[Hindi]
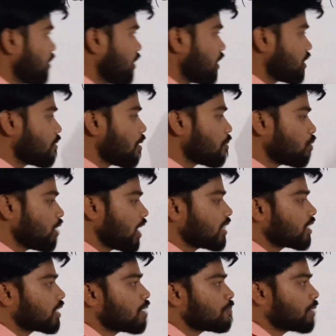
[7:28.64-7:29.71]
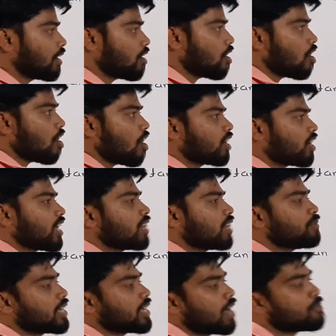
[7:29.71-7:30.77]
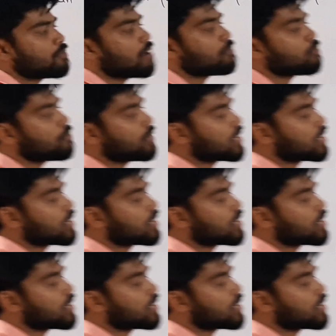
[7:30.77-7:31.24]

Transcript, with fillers: ये सब आपको याद रखना पड़ेगा और याद भी क्या हम आपको